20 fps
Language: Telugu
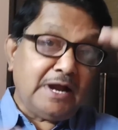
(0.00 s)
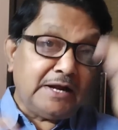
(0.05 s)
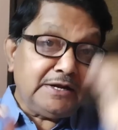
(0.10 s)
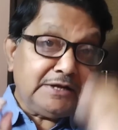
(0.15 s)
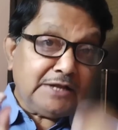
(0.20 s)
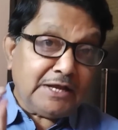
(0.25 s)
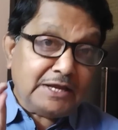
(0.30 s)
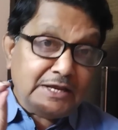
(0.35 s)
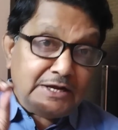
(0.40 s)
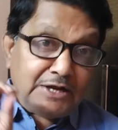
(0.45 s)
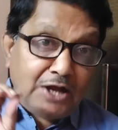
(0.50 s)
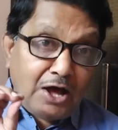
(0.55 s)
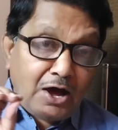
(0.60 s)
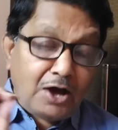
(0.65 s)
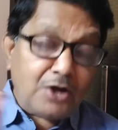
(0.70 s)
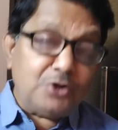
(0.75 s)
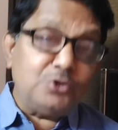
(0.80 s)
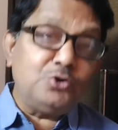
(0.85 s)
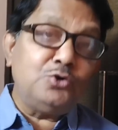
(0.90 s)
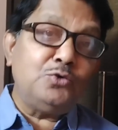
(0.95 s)
గంటకి
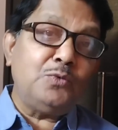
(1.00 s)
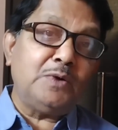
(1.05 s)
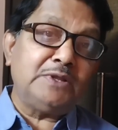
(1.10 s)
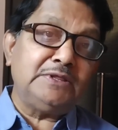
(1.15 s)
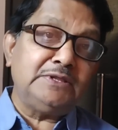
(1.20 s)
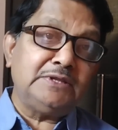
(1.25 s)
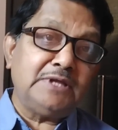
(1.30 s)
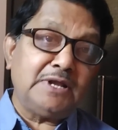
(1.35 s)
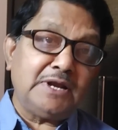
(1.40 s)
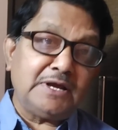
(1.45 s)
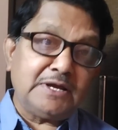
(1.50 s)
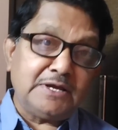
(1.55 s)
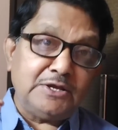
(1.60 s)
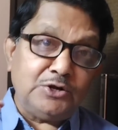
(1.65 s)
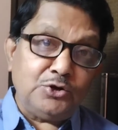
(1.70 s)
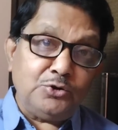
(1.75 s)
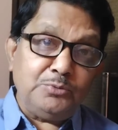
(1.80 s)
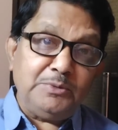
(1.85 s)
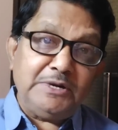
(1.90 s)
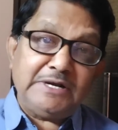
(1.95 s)
నాలుగు వందల
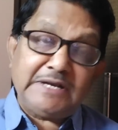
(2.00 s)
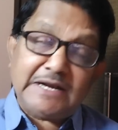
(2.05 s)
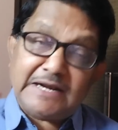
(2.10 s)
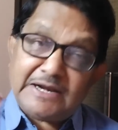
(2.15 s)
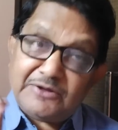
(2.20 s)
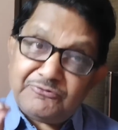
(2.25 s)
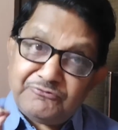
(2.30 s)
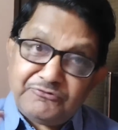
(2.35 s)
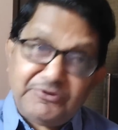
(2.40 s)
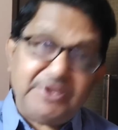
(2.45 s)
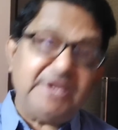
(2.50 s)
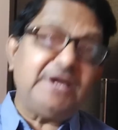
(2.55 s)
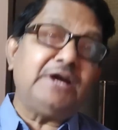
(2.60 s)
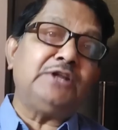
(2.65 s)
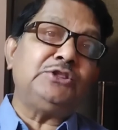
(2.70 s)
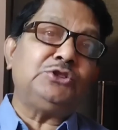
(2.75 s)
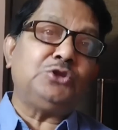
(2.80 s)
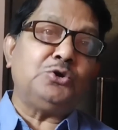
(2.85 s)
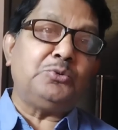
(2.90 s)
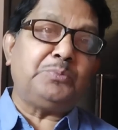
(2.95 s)
కిలోమీటర్ల
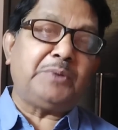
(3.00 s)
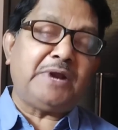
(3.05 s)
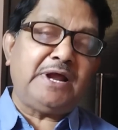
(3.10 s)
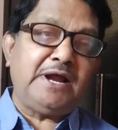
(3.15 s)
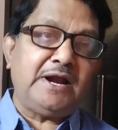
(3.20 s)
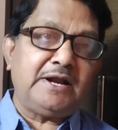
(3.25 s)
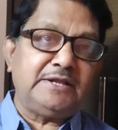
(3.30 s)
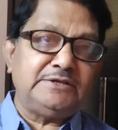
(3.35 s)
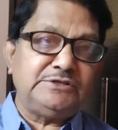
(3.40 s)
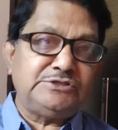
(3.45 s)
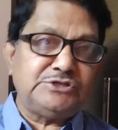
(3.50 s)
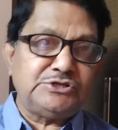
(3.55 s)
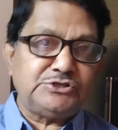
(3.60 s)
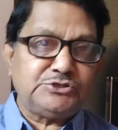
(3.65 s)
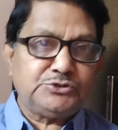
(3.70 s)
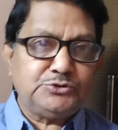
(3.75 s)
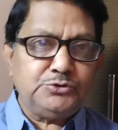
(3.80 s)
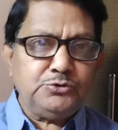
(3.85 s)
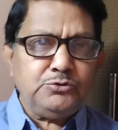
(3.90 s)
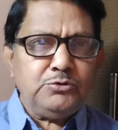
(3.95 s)
వేగంతో ప్రయాణం
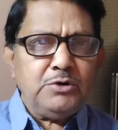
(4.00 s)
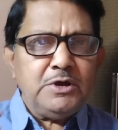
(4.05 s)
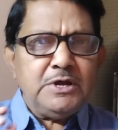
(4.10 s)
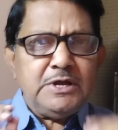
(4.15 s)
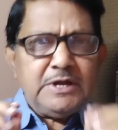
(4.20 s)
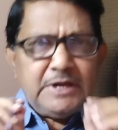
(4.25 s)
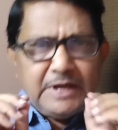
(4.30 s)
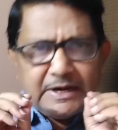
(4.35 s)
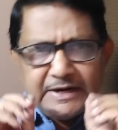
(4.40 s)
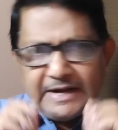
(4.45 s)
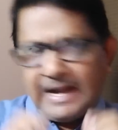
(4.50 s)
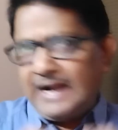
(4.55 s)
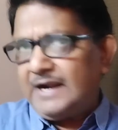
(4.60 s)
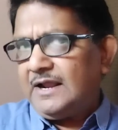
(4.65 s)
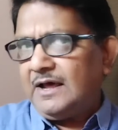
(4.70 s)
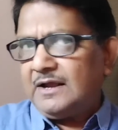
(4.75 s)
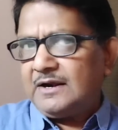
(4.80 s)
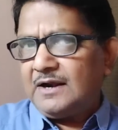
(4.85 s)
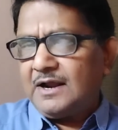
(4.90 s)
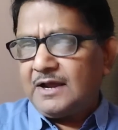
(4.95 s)
చేస్తూ
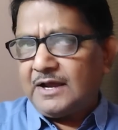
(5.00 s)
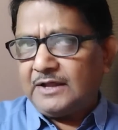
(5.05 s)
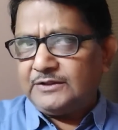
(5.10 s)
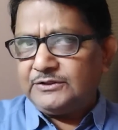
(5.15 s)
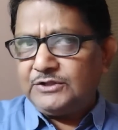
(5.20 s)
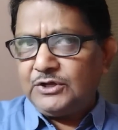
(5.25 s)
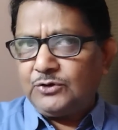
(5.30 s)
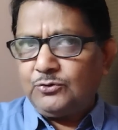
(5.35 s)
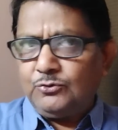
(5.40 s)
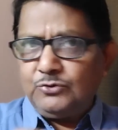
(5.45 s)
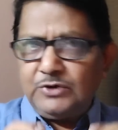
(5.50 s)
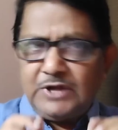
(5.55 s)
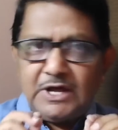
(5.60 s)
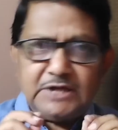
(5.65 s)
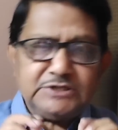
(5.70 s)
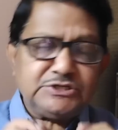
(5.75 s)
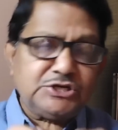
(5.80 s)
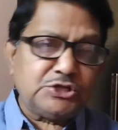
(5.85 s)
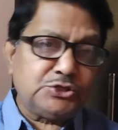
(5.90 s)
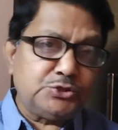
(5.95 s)
రాడార్లకు
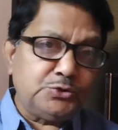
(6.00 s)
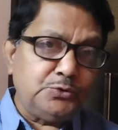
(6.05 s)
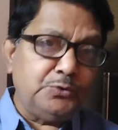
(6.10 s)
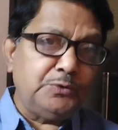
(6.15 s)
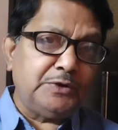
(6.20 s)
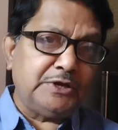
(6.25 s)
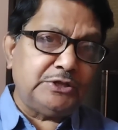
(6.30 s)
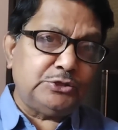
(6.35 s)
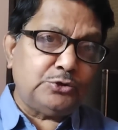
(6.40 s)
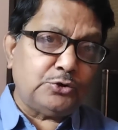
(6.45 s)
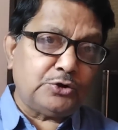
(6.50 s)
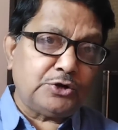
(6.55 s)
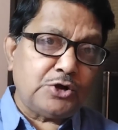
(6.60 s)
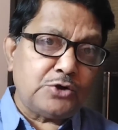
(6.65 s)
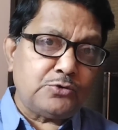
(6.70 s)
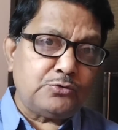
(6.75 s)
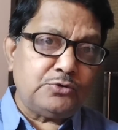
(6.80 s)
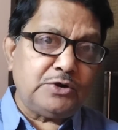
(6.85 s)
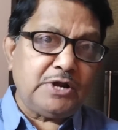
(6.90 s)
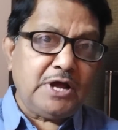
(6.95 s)
అందకుండా శత్రువుకి
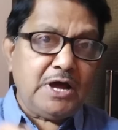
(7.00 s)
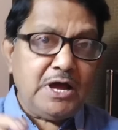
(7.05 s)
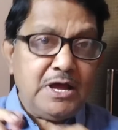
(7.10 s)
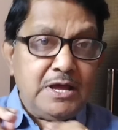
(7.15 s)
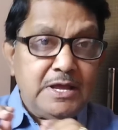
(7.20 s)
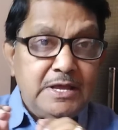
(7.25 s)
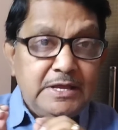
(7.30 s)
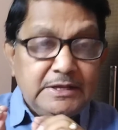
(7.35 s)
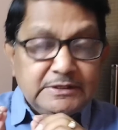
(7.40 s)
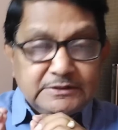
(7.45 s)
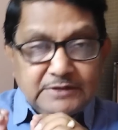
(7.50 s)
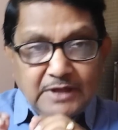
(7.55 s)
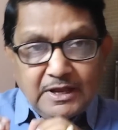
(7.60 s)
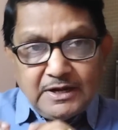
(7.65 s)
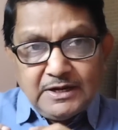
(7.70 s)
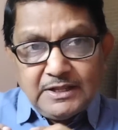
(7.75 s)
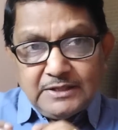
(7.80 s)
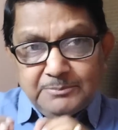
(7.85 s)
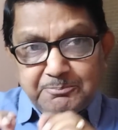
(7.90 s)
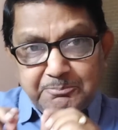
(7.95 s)
దొరకకుండా
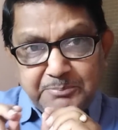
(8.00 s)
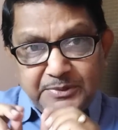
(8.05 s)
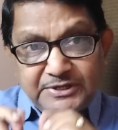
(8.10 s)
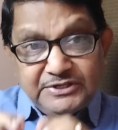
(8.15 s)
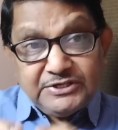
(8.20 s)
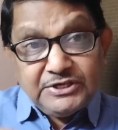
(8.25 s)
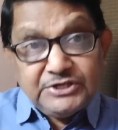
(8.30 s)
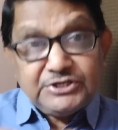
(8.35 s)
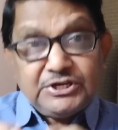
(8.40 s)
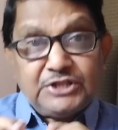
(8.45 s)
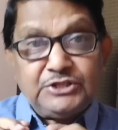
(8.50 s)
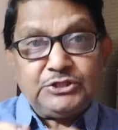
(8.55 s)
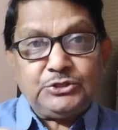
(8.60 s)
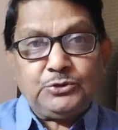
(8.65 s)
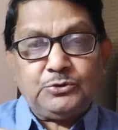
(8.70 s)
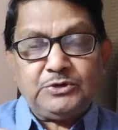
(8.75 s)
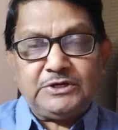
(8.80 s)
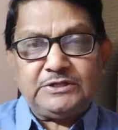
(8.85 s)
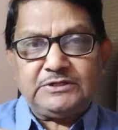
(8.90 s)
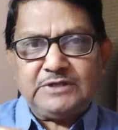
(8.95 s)
చాలా ప్రిసిషన్
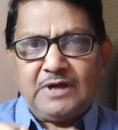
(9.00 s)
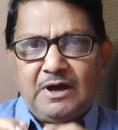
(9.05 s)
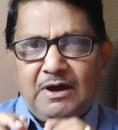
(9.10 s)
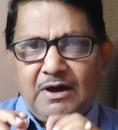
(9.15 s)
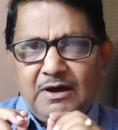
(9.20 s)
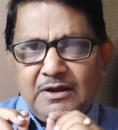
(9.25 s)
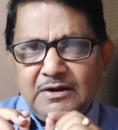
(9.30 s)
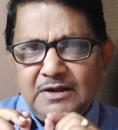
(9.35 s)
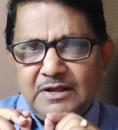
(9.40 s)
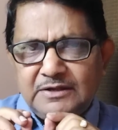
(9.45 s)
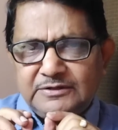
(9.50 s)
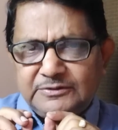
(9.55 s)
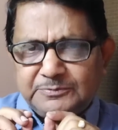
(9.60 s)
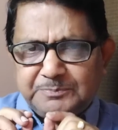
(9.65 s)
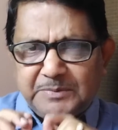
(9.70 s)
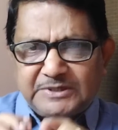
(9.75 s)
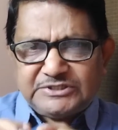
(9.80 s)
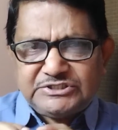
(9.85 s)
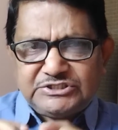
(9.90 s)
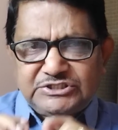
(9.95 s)
తోటి చాలా
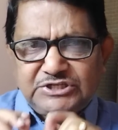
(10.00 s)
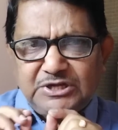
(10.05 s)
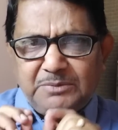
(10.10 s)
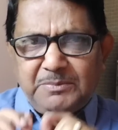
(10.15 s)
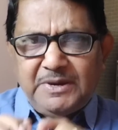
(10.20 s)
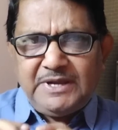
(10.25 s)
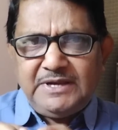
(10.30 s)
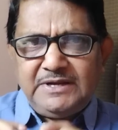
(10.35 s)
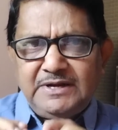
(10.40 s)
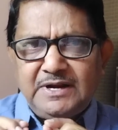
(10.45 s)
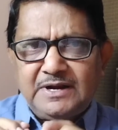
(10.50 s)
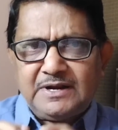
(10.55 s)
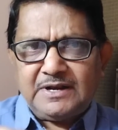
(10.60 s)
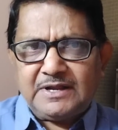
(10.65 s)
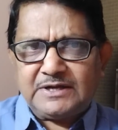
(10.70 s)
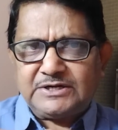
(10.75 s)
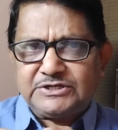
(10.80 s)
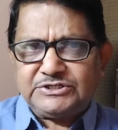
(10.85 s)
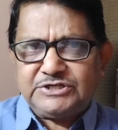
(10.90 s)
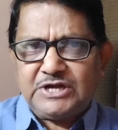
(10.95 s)
స్పష్టమైన
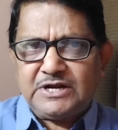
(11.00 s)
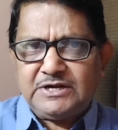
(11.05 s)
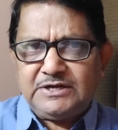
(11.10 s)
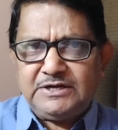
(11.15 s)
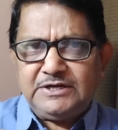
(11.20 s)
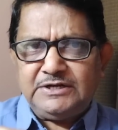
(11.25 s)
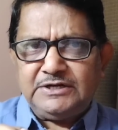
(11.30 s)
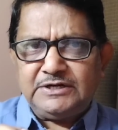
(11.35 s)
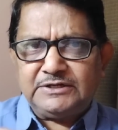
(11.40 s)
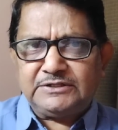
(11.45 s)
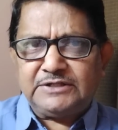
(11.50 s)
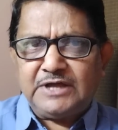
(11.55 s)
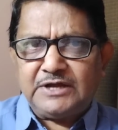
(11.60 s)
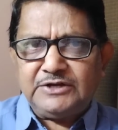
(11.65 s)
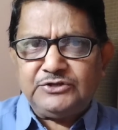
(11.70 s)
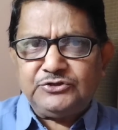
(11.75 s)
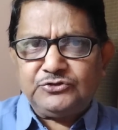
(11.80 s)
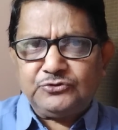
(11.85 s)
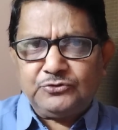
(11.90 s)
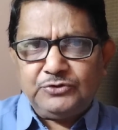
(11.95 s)
లక్ష్యాన్ని
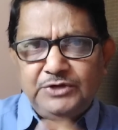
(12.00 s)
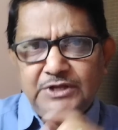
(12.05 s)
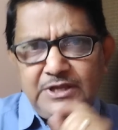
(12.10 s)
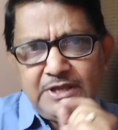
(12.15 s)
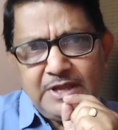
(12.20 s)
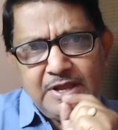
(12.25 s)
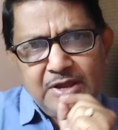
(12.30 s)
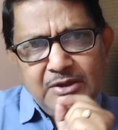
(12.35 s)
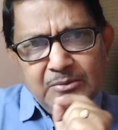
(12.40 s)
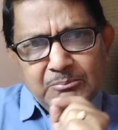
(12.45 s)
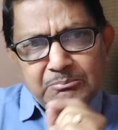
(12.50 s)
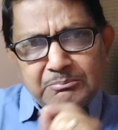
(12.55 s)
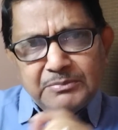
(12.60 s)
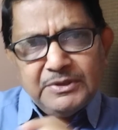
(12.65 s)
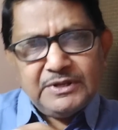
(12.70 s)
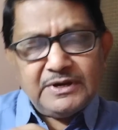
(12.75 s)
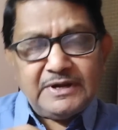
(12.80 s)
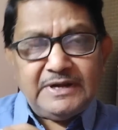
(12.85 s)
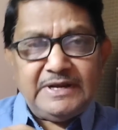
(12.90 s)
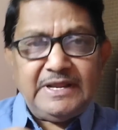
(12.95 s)
నిర్ధారించుకుని
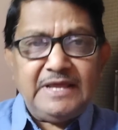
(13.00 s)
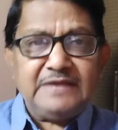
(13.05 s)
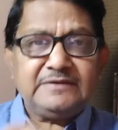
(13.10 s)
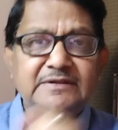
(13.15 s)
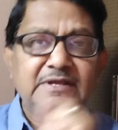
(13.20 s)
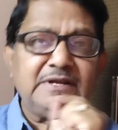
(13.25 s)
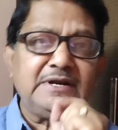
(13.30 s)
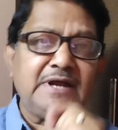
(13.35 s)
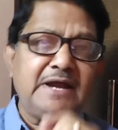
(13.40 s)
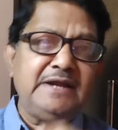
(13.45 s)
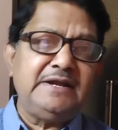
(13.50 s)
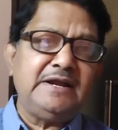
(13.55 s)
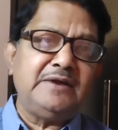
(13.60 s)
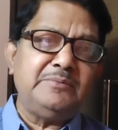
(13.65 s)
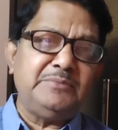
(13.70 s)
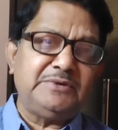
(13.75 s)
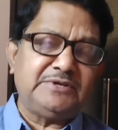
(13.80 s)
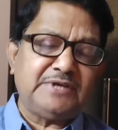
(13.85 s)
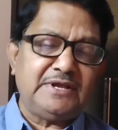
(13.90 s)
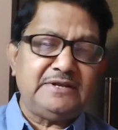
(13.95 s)
లేసర్
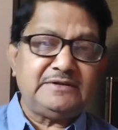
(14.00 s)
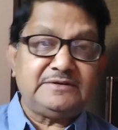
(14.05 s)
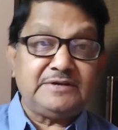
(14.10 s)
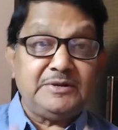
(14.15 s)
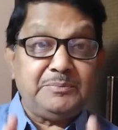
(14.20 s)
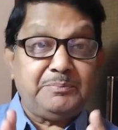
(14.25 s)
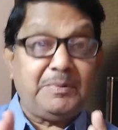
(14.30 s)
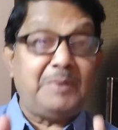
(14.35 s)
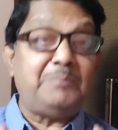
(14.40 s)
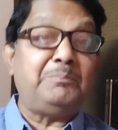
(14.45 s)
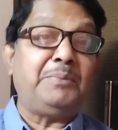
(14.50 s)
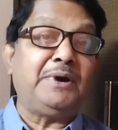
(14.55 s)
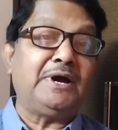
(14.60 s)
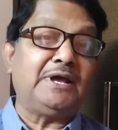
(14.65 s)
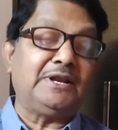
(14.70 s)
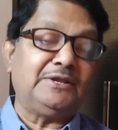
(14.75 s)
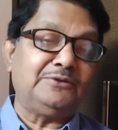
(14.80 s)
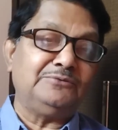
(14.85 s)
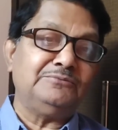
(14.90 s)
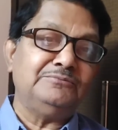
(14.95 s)
గైడెడ్ మిసైల్స్ని
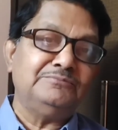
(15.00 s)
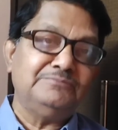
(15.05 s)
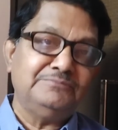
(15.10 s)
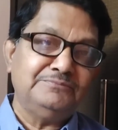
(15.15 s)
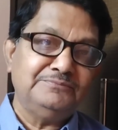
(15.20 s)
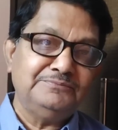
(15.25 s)
పంపగలదు